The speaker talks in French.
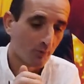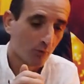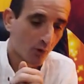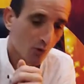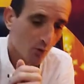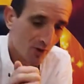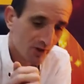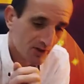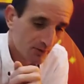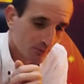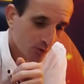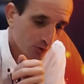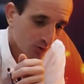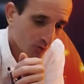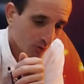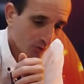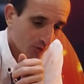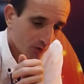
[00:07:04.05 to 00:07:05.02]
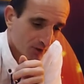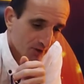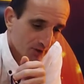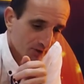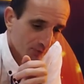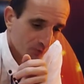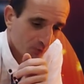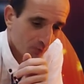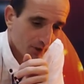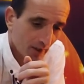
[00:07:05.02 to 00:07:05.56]
Pourquoi dispute-conflit,
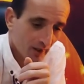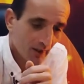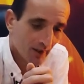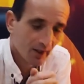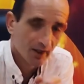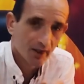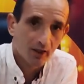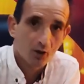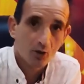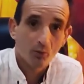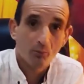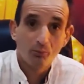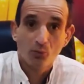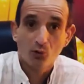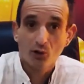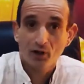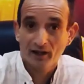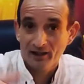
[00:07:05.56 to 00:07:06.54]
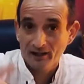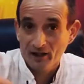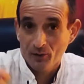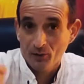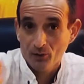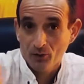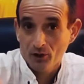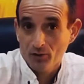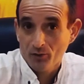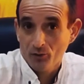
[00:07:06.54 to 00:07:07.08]
s'il vous plaît Pourrait y
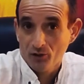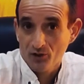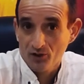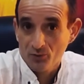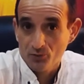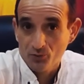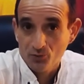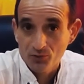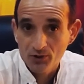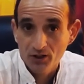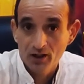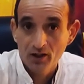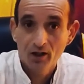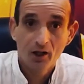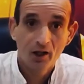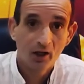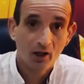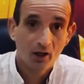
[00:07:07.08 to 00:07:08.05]
avoir, vous disputer,